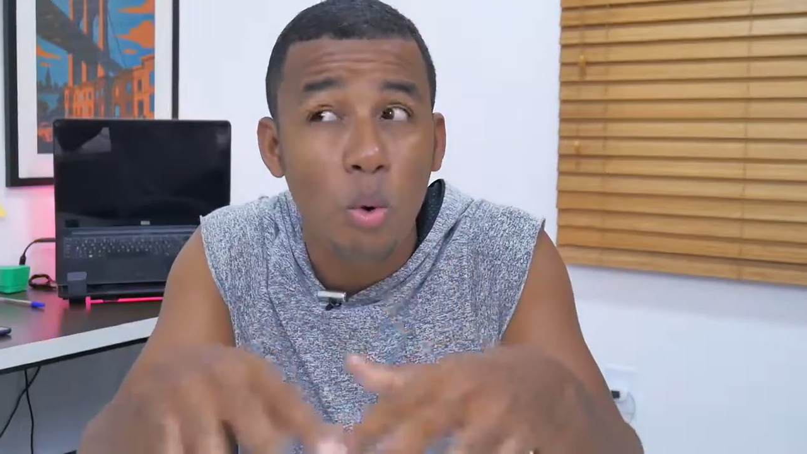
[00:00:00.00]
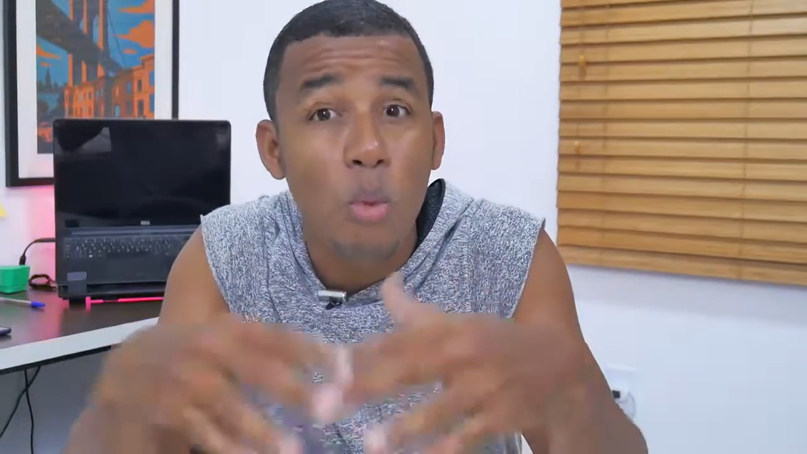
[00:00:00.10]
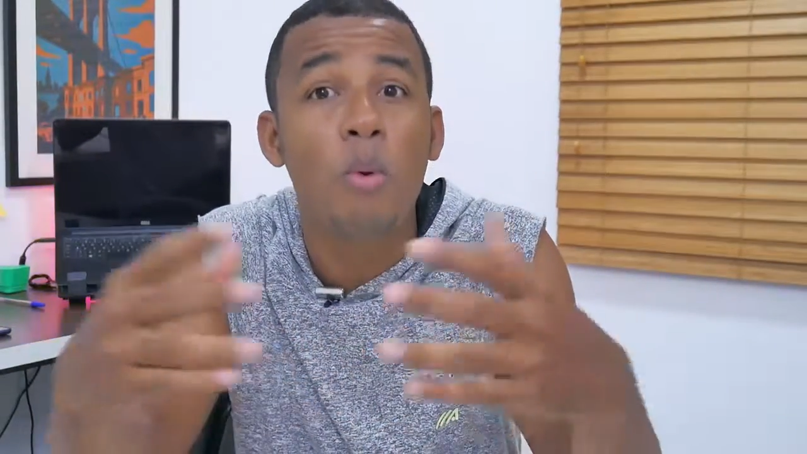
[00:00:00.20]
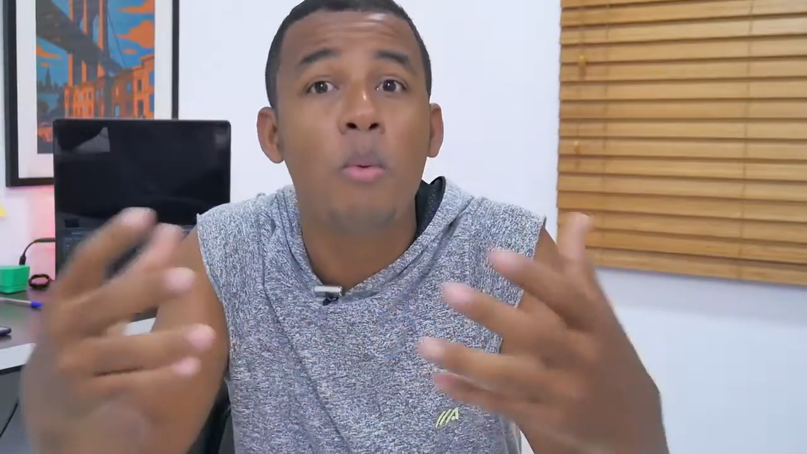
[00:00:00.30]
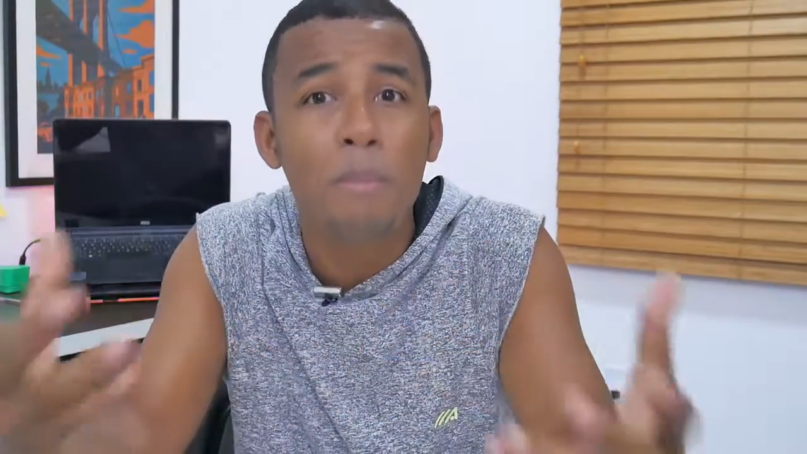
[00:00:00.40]

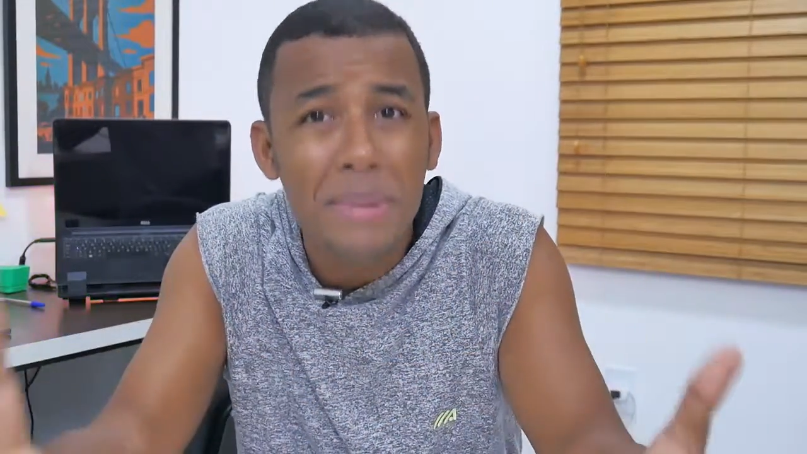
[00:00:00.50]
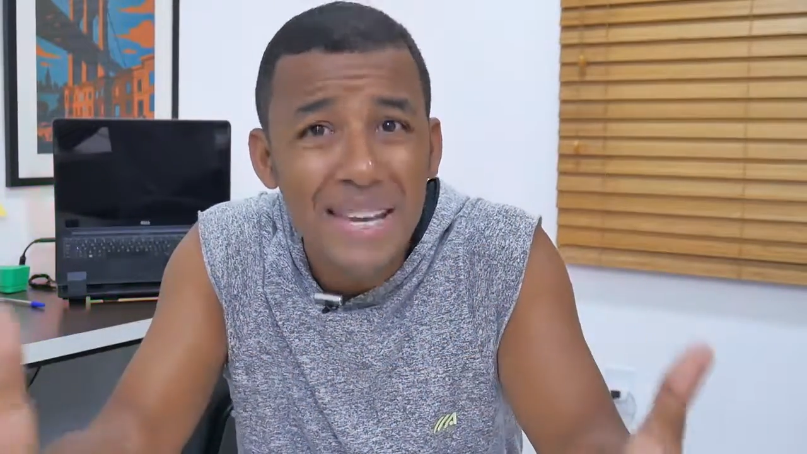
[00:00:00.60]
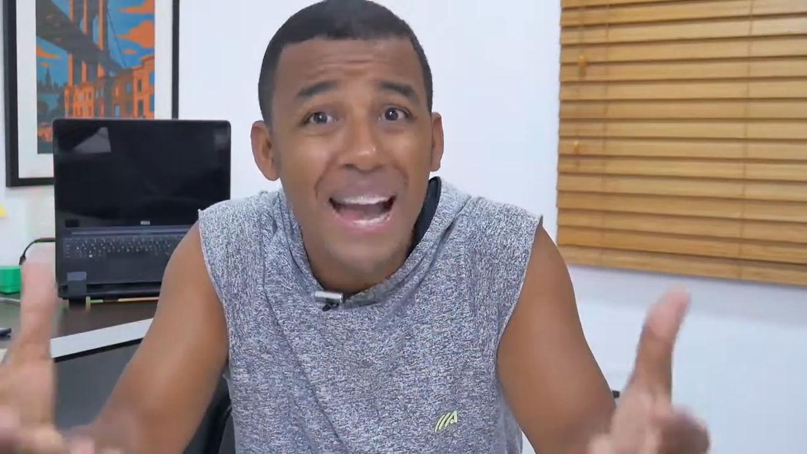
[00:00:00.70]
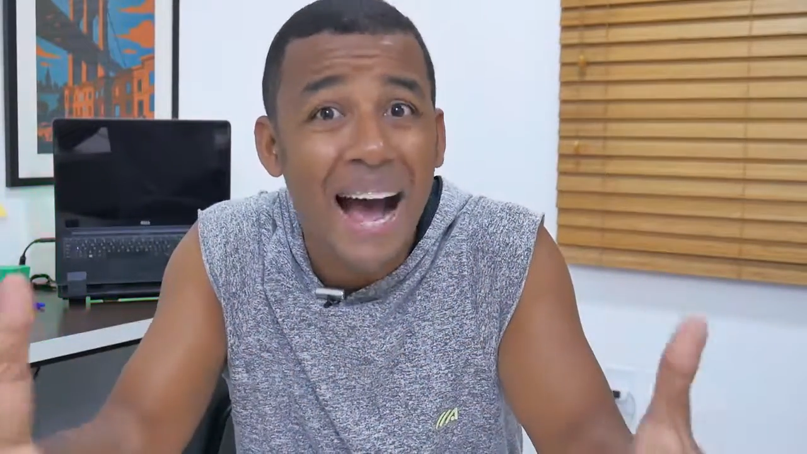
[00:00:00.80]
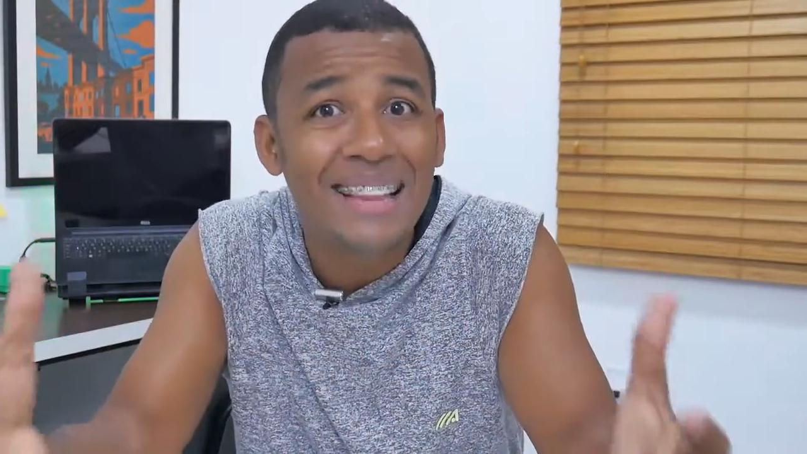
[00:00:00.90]
com o
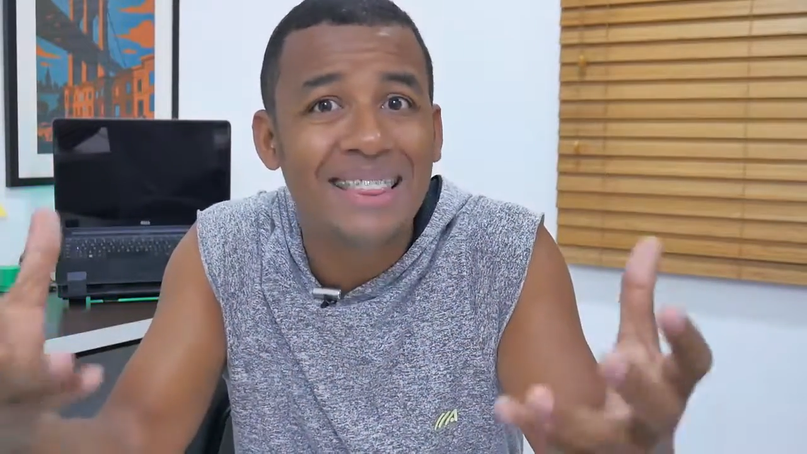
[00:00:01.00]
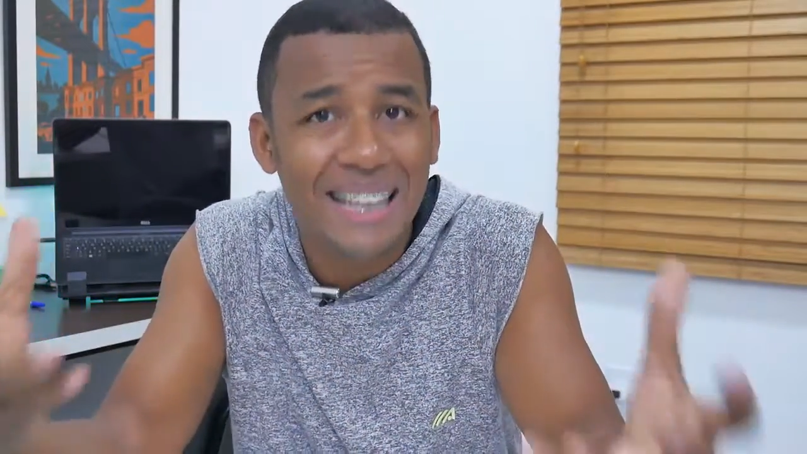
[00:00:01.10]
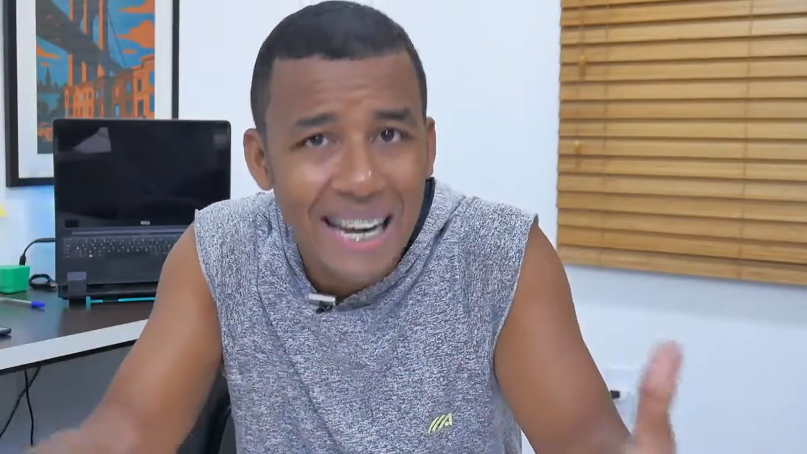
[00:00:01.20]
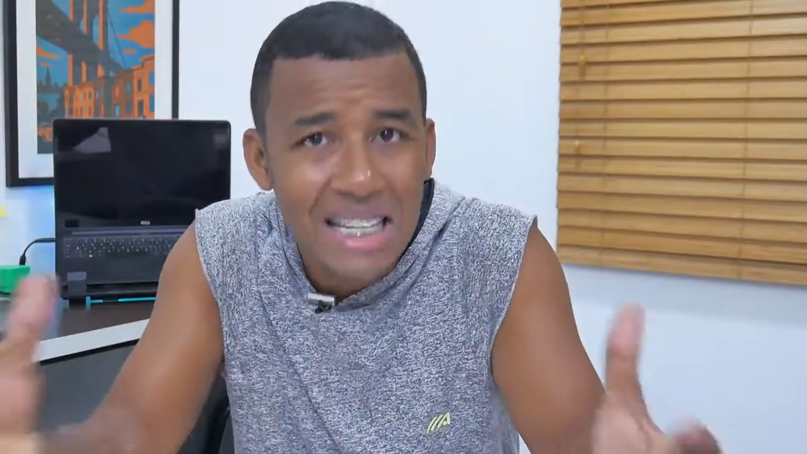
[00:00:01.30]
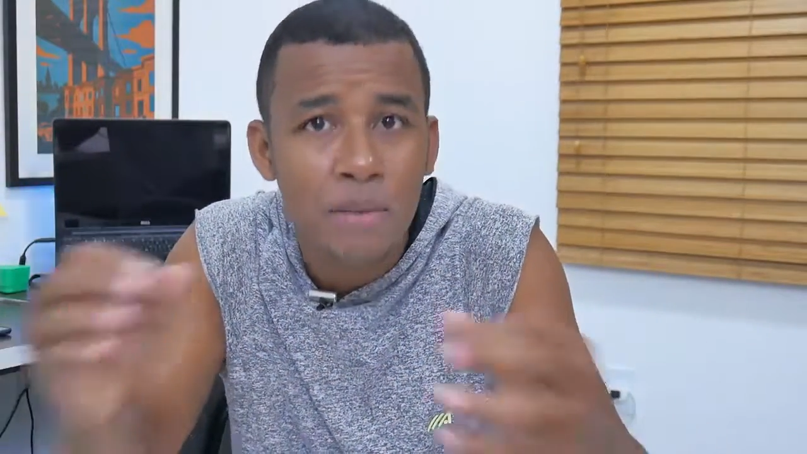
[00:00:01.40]
Mi
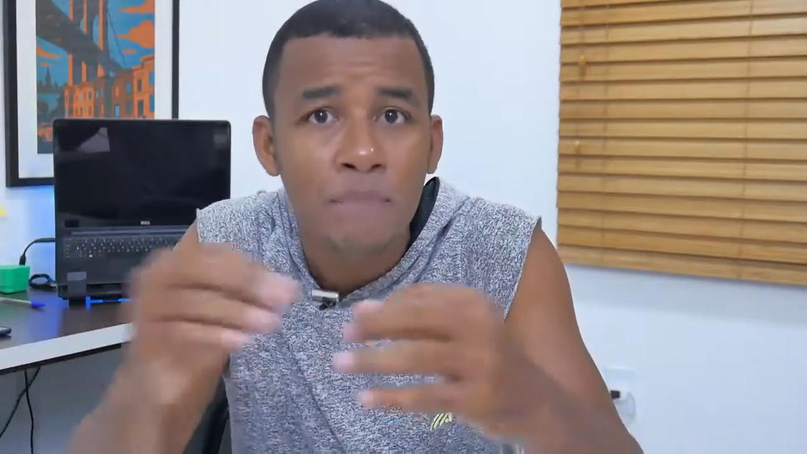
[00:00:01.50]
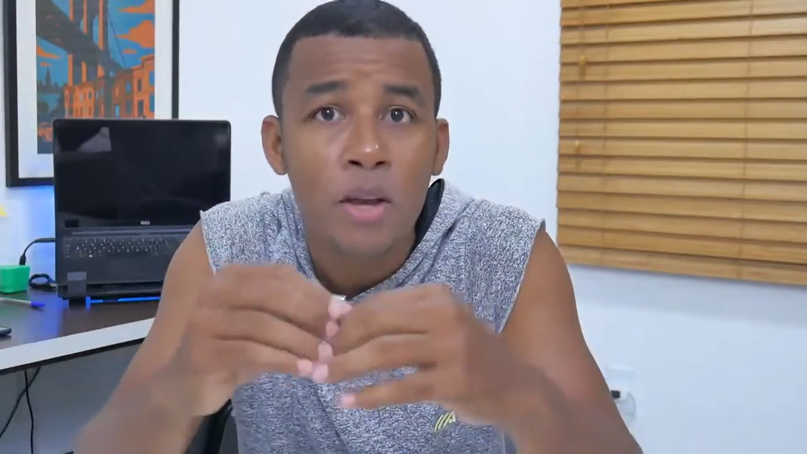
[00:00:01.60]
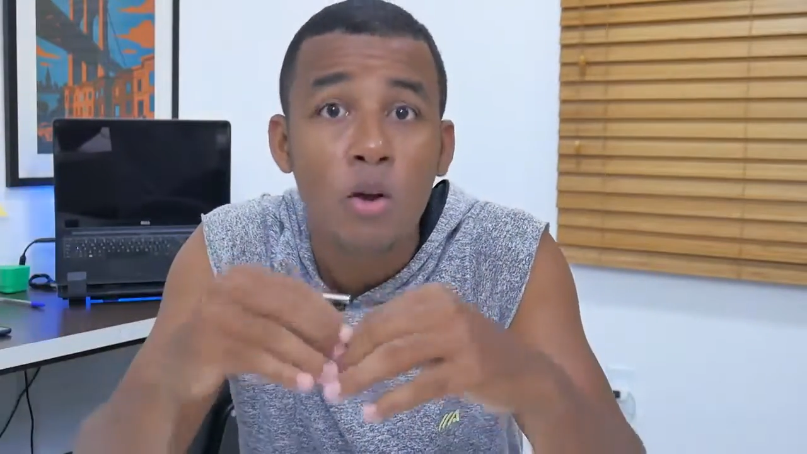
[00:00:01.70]
A3